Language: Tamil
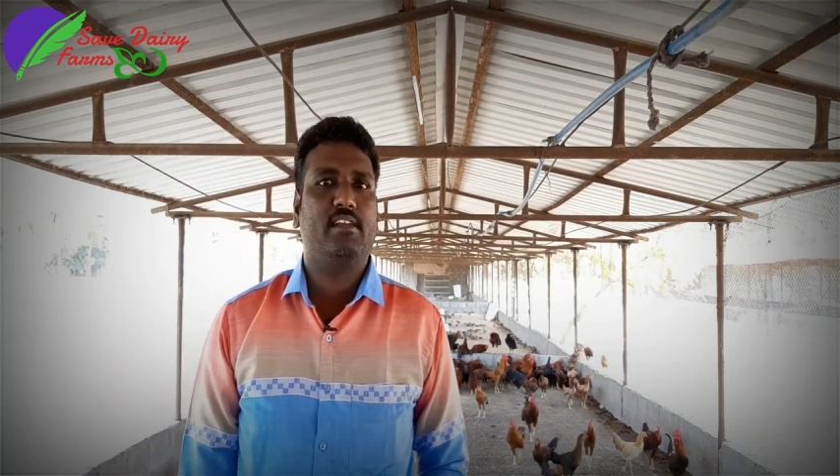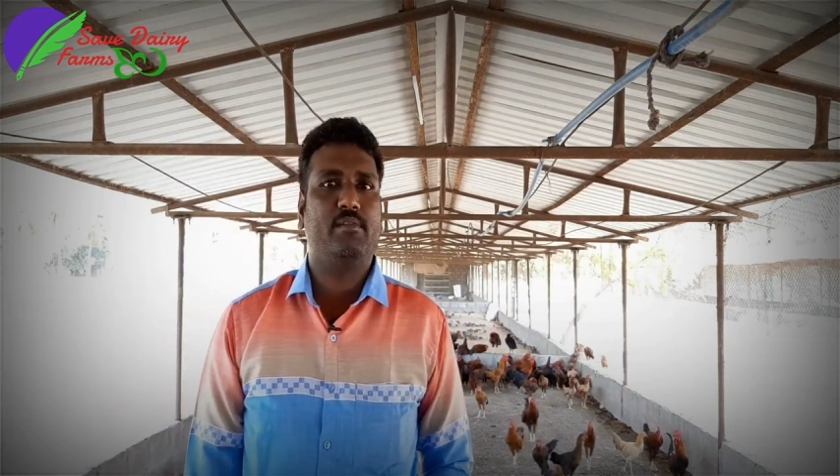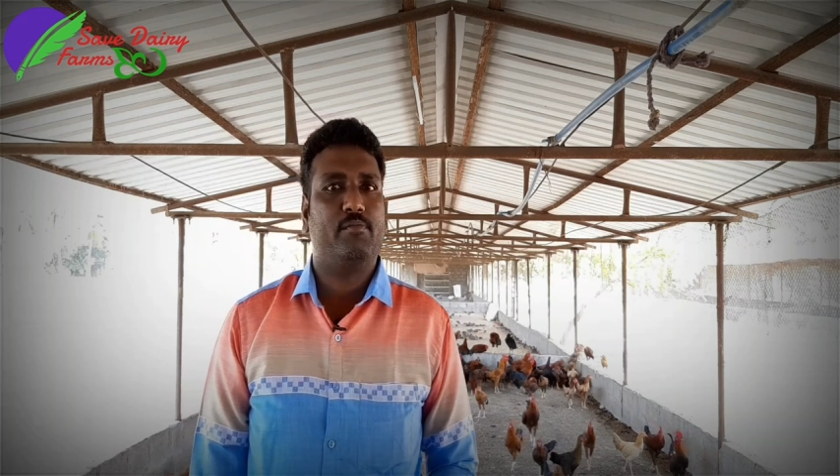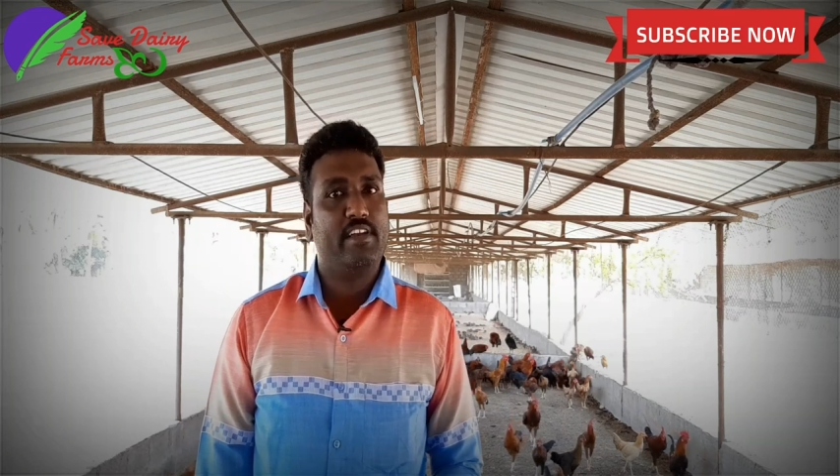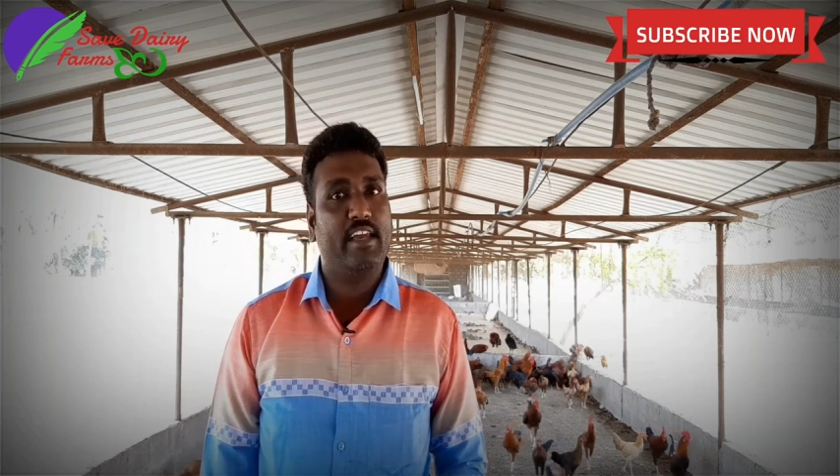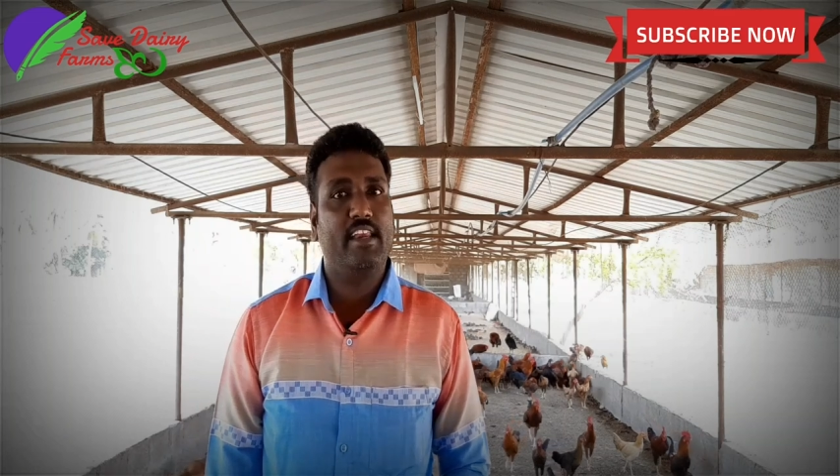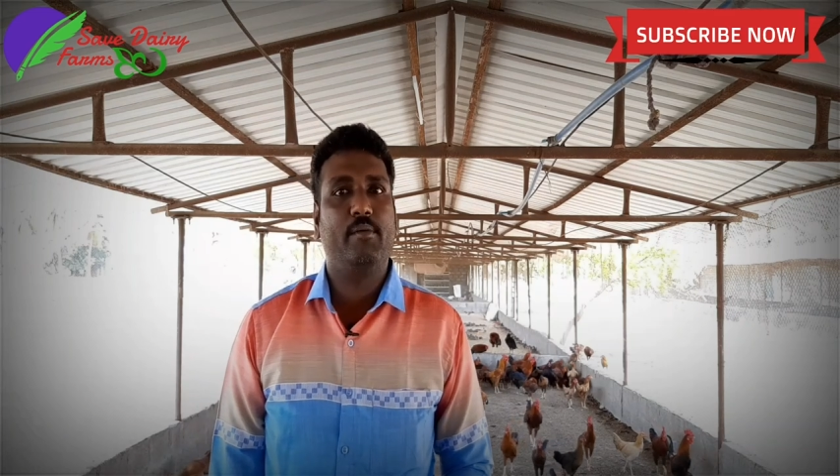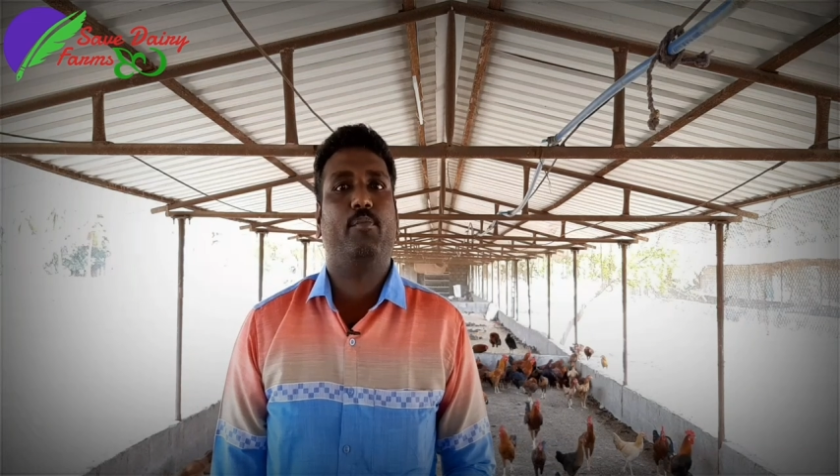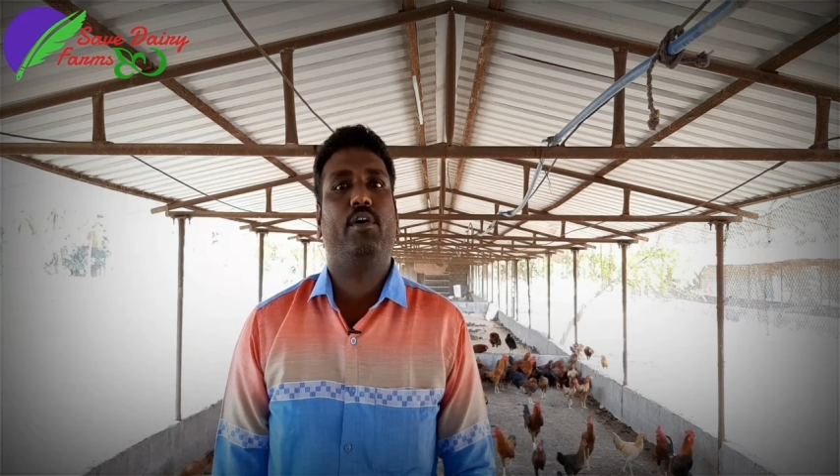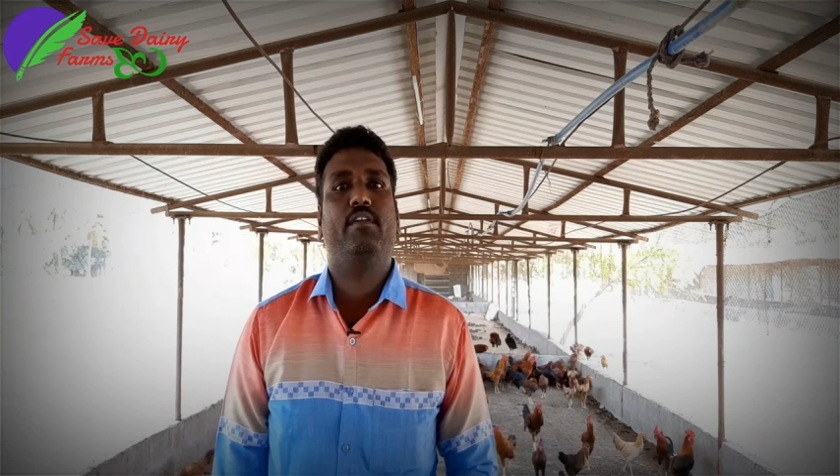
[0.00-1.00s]
இடம் ஏறி
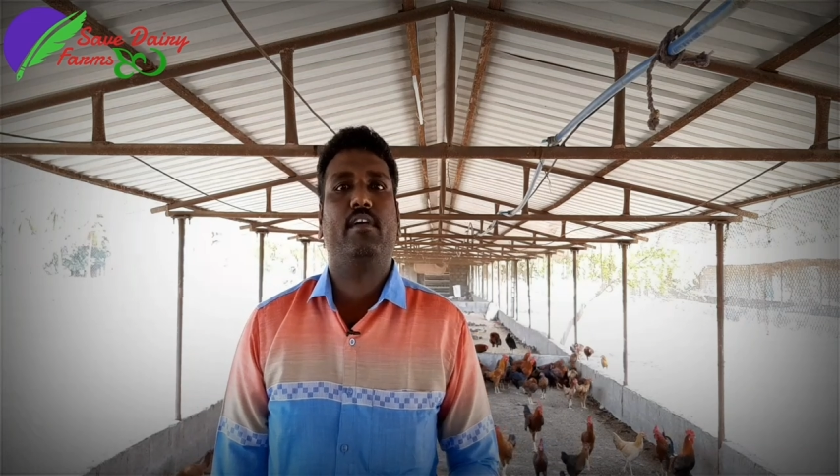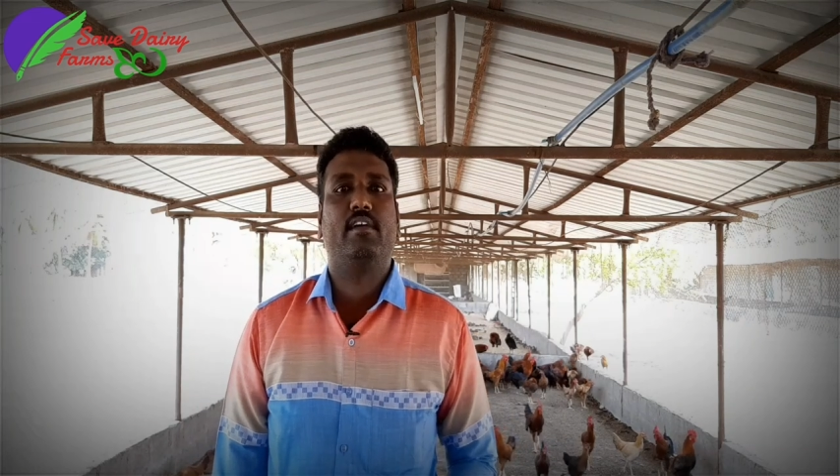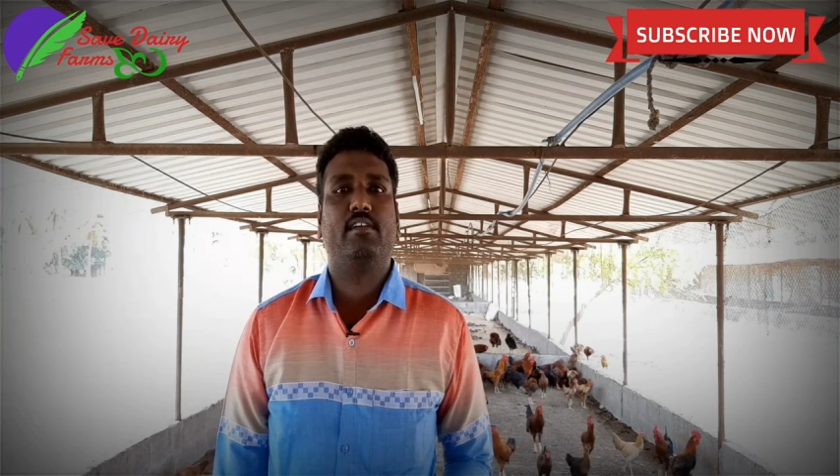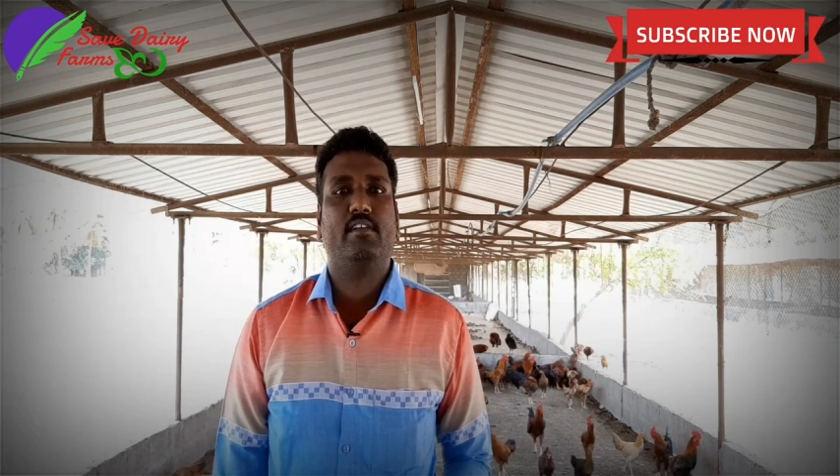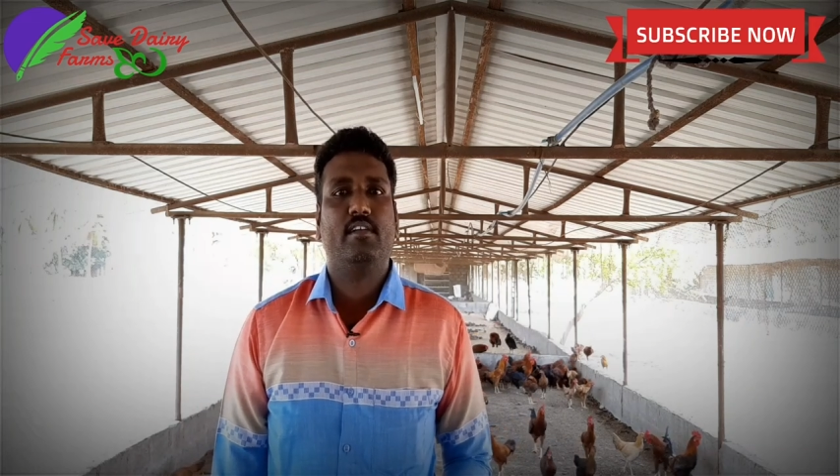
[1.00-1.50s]
போயிட்டு வாங்க